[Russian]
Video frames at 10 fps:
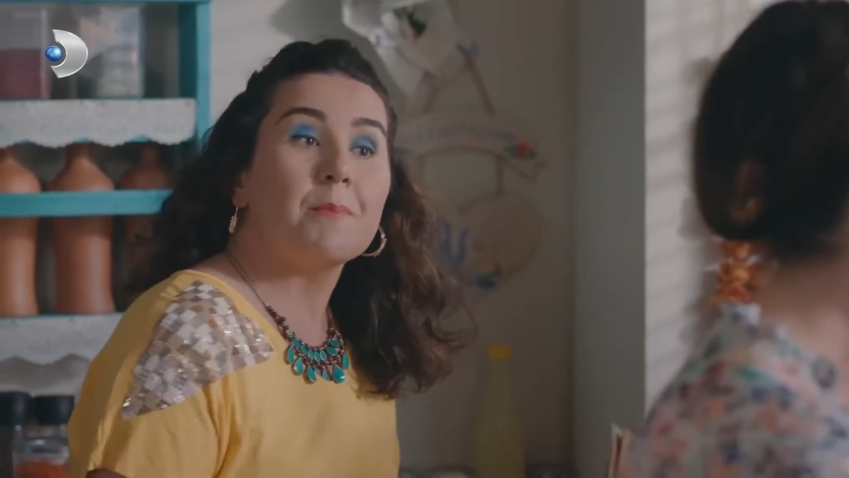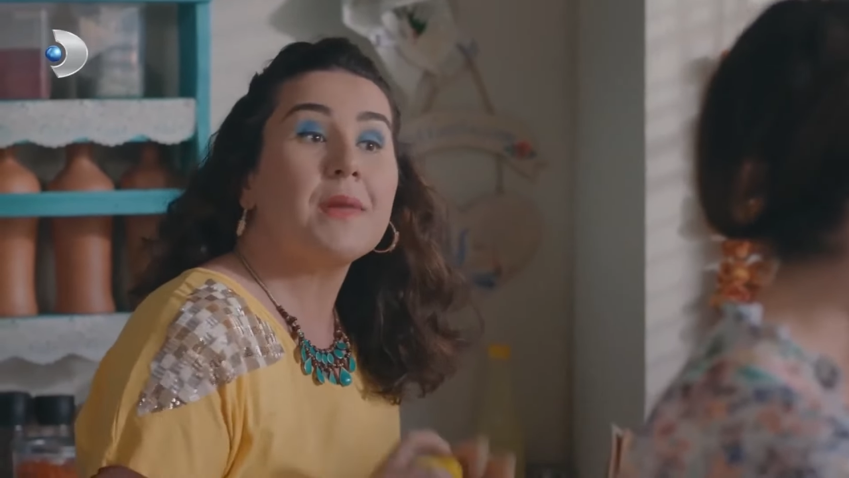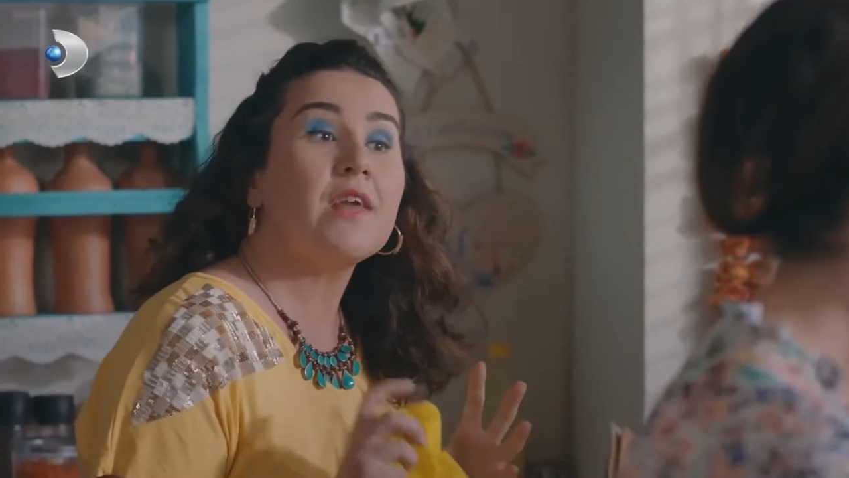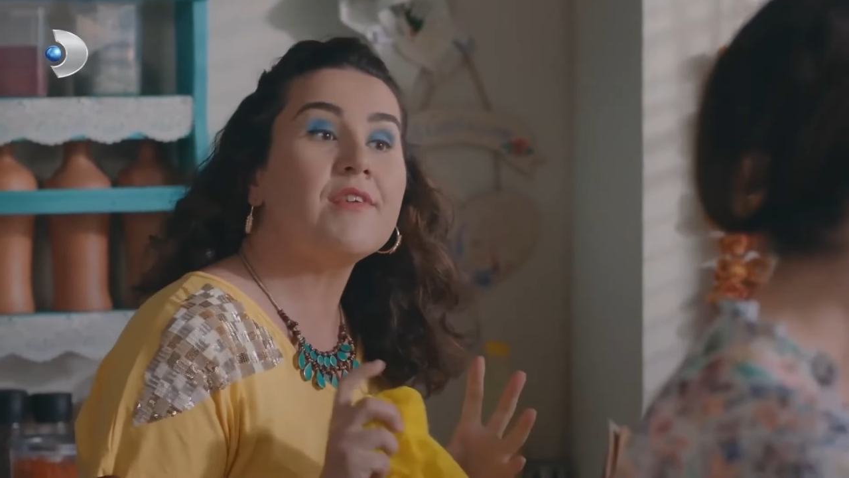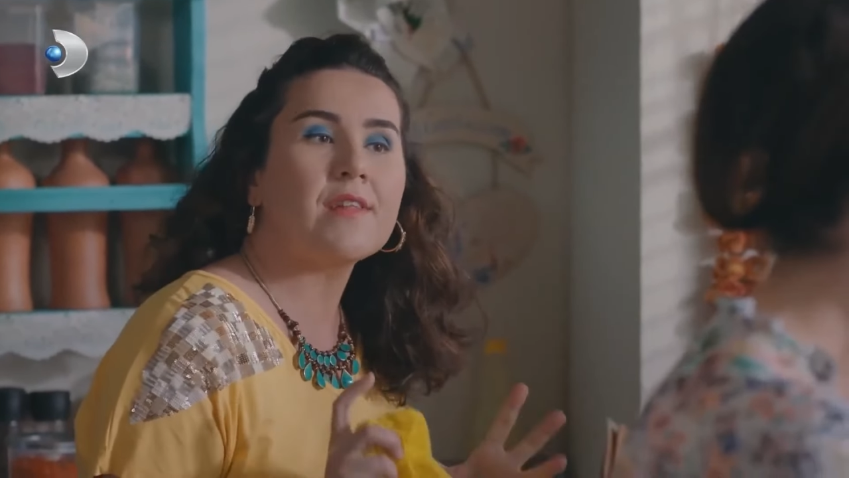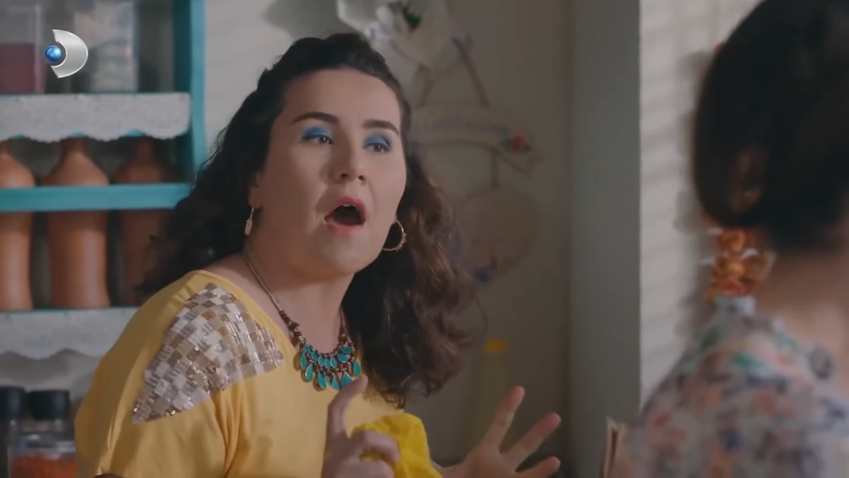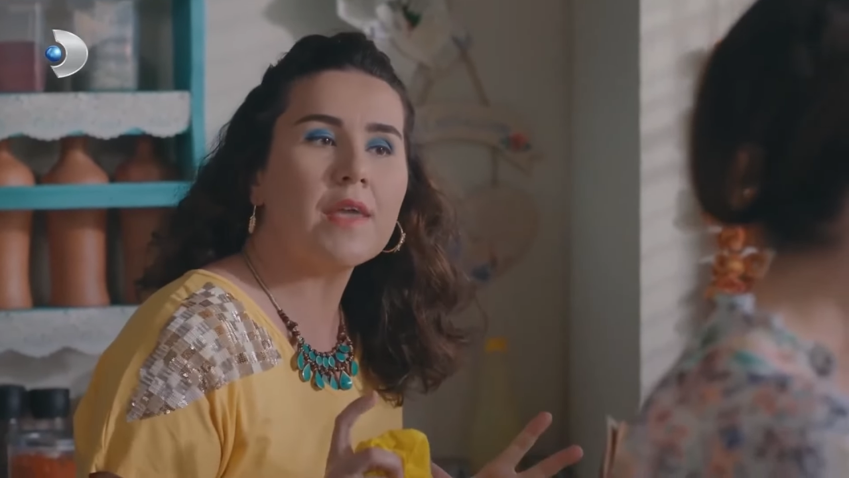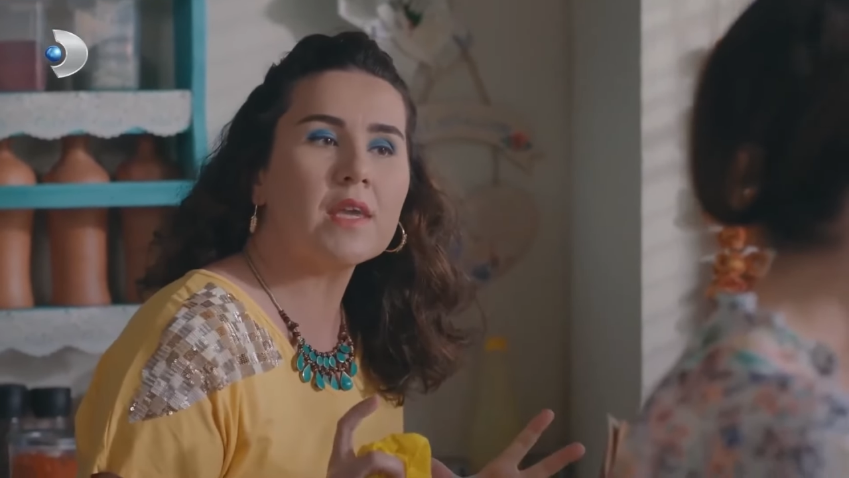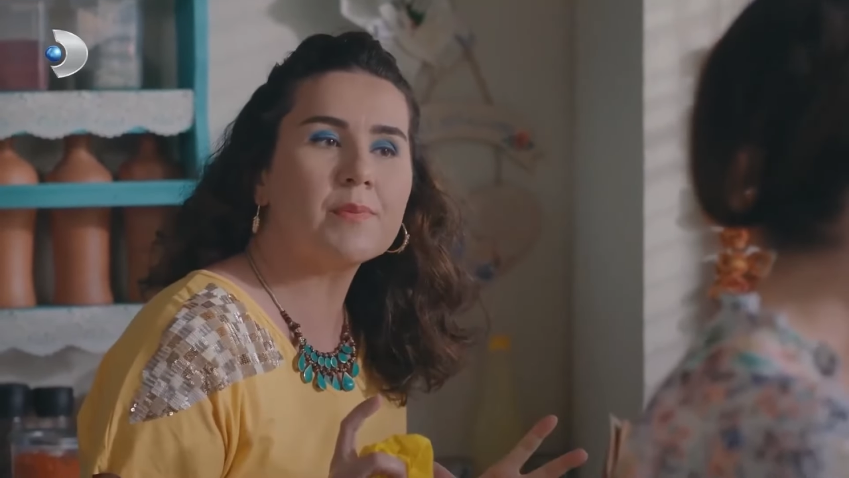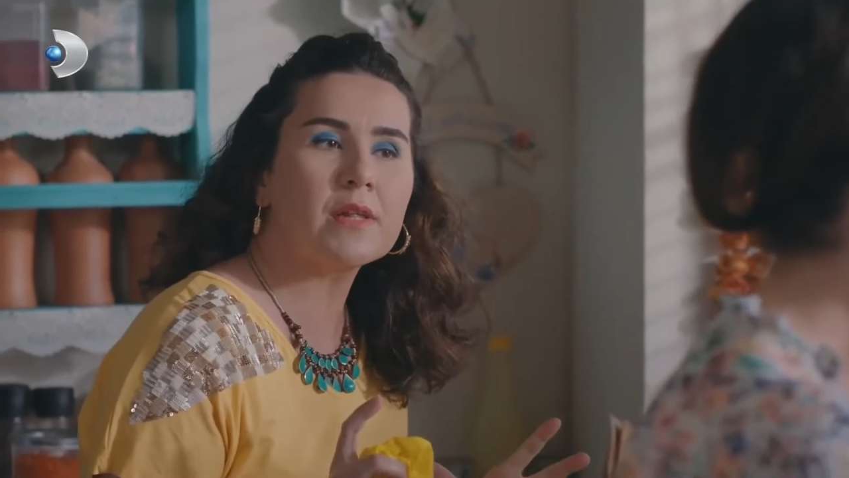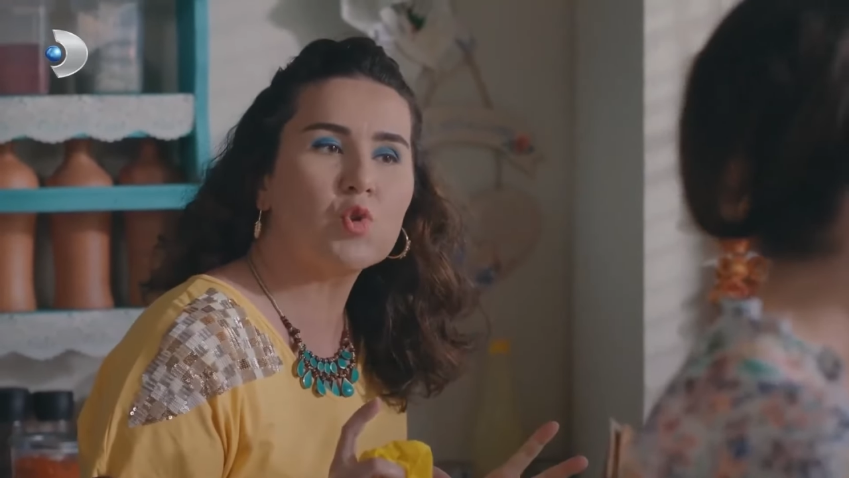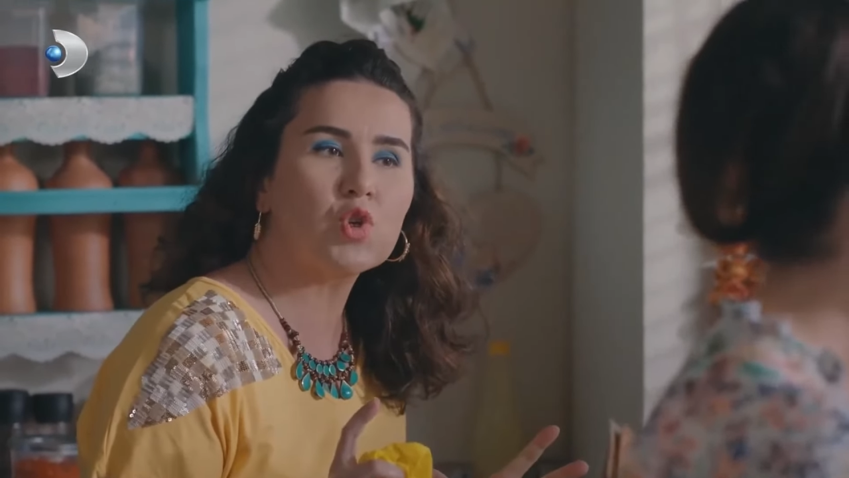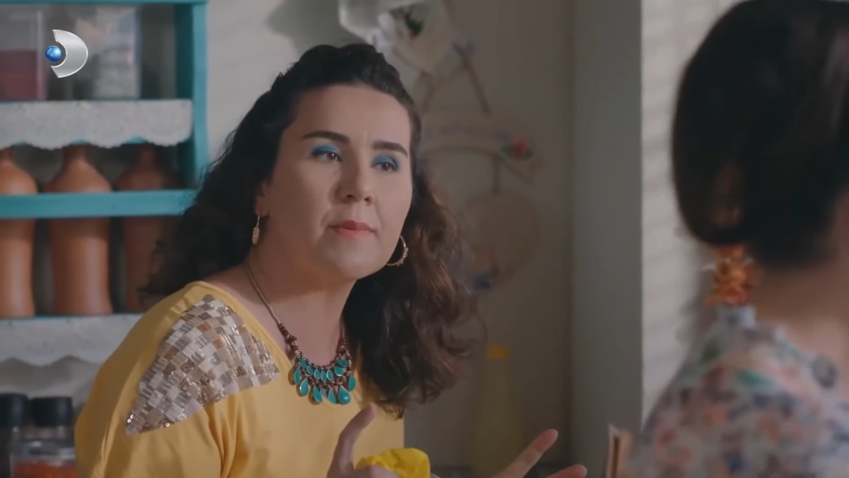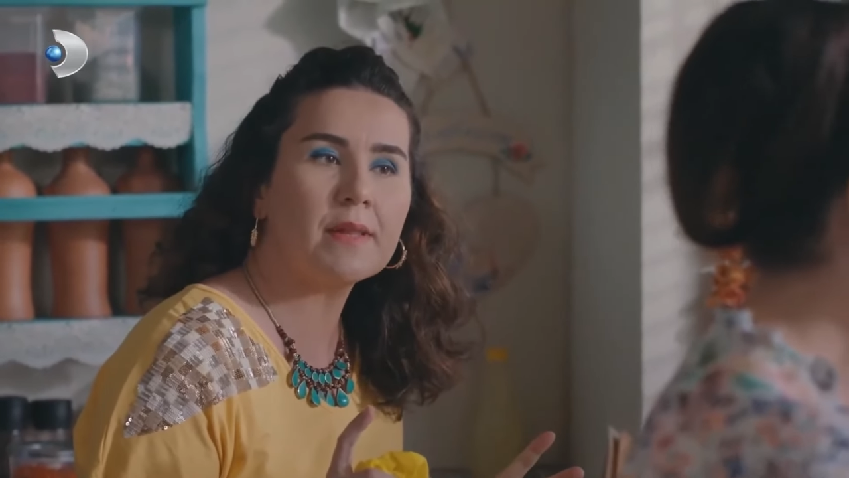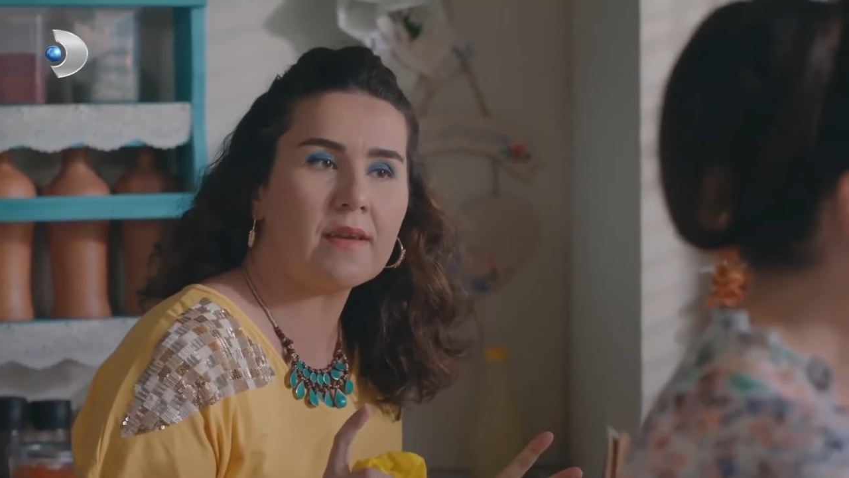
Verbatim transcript: люди из ресторана,